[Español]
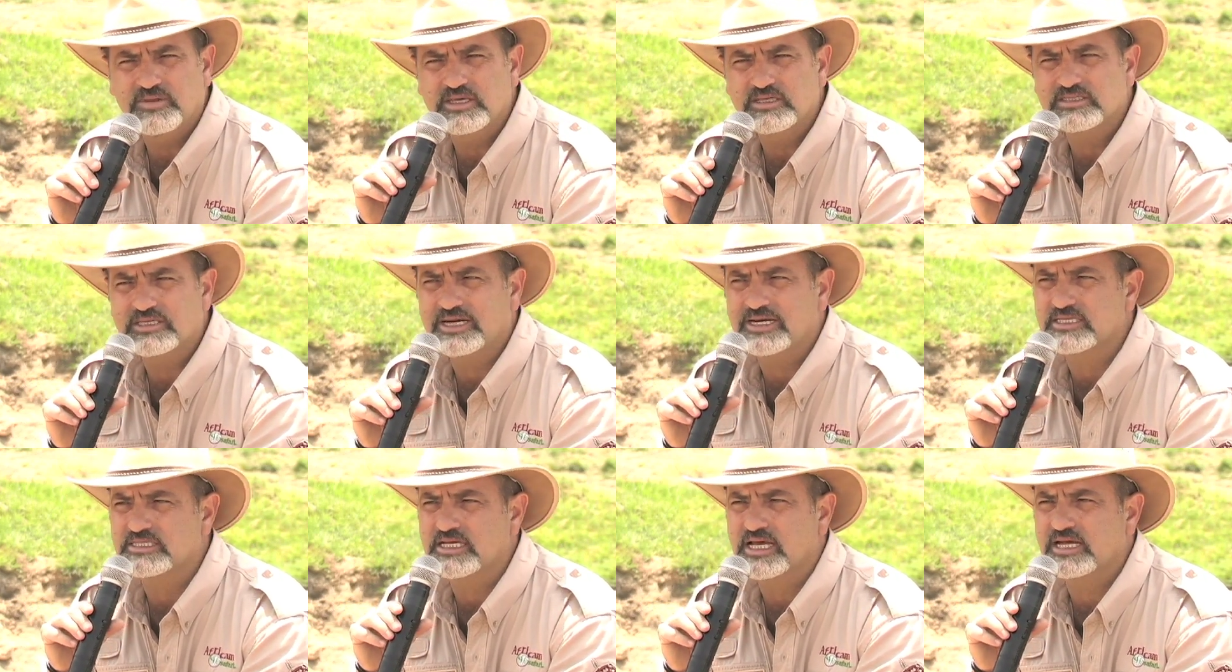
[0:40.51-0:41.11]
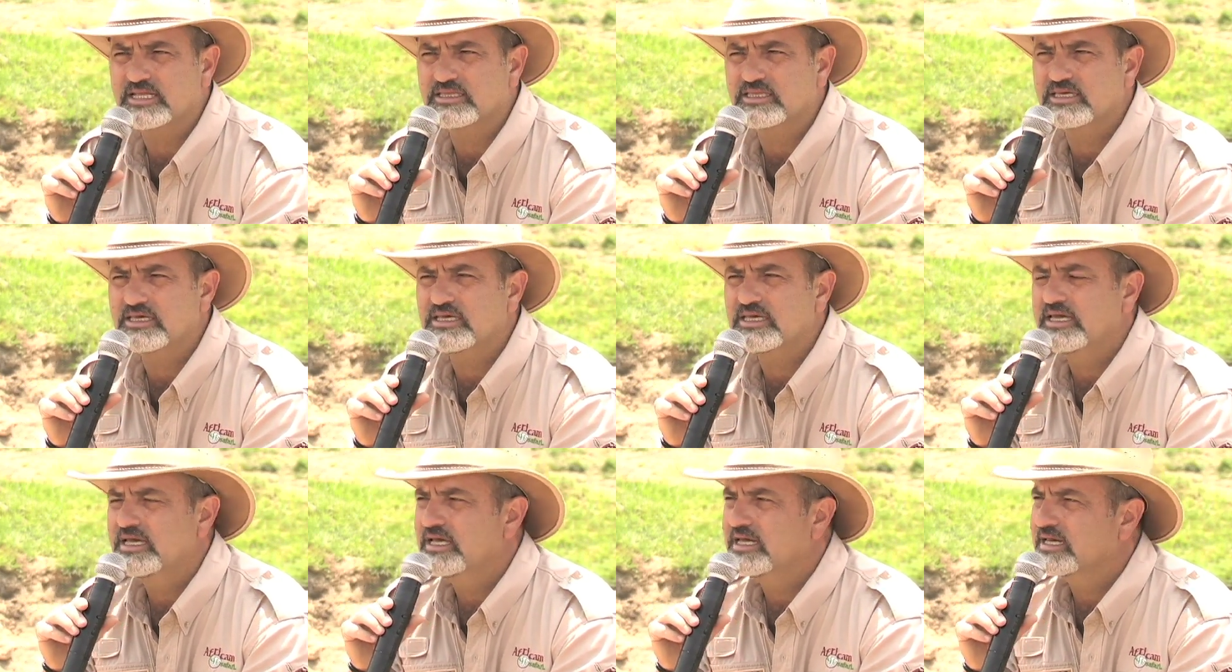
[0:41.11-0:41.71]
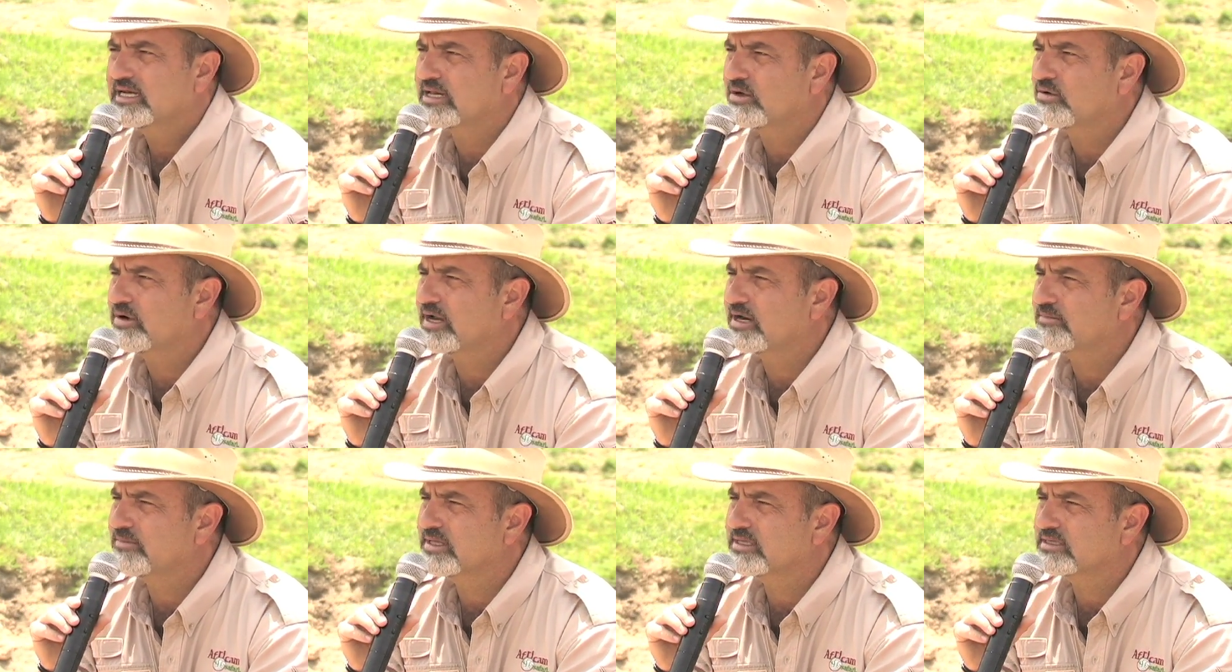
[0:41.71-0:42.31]
este rescate
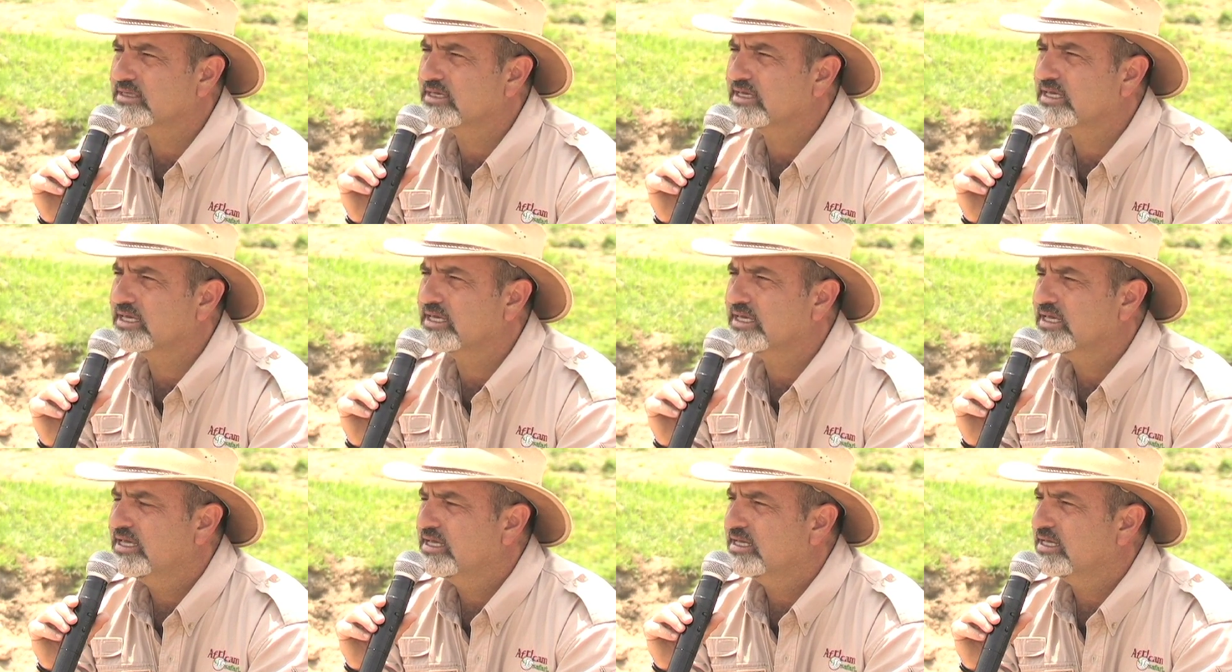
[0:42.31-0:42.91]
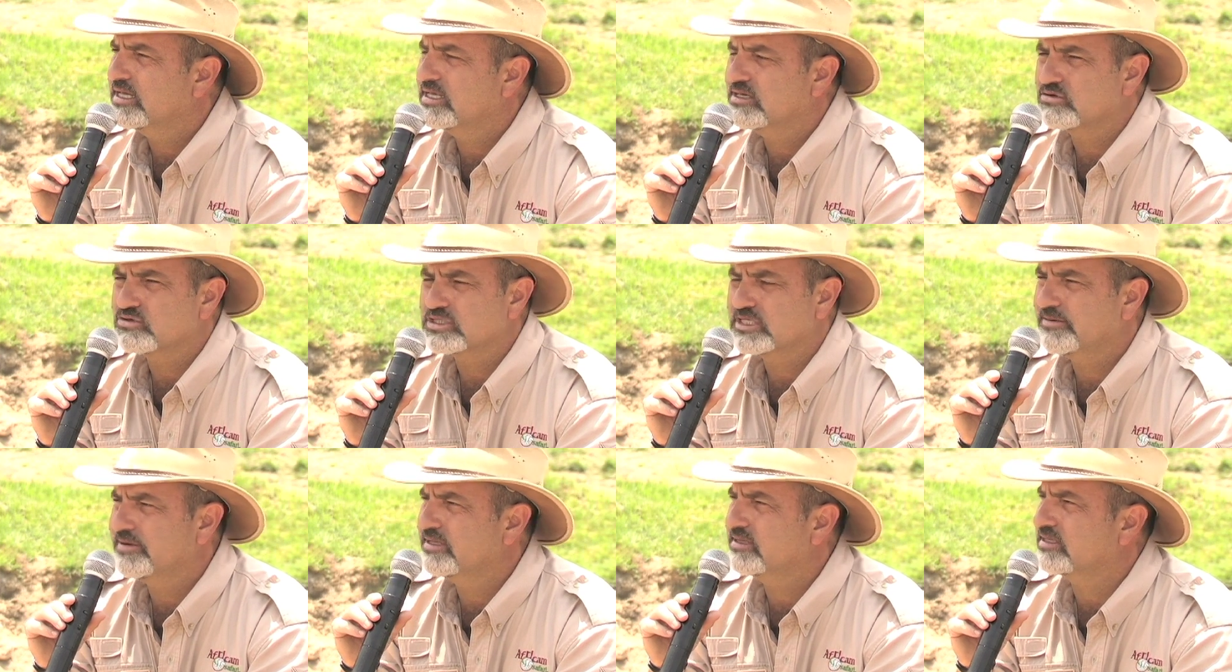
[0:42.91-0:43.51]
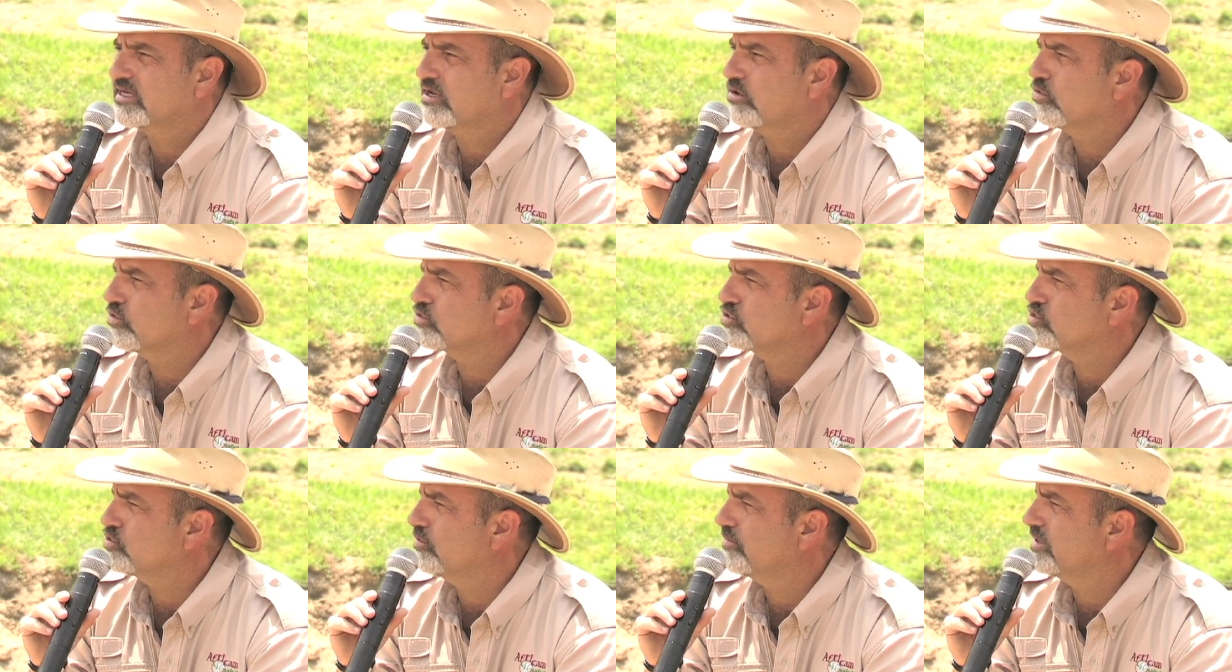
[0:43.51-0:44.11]
regularmente eh, nos lleva entre 8